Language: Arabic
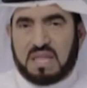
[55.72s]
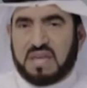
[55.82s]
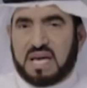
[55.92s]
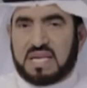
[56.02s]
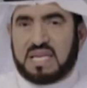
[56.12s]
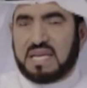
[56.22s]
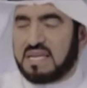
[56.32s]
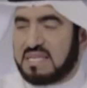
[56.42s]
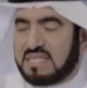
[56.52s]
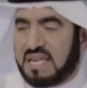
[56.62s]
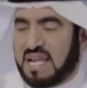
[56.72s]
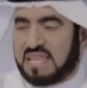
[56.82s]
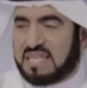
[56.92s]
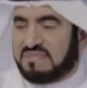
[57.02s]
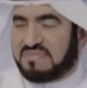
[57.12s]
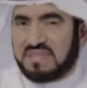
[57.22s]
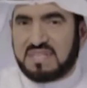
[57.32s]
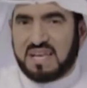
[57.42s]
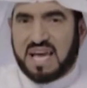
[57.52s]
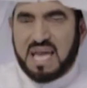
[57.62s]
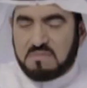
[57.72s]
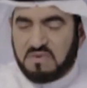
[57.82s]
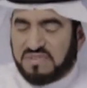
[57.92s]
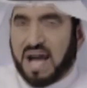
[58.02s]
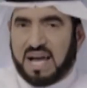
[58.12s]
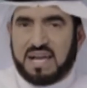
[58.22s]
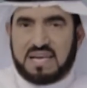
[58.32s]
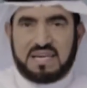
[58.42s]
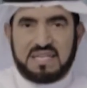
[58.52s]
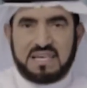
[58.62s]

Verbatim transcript: مظهري للاسف غير مفعل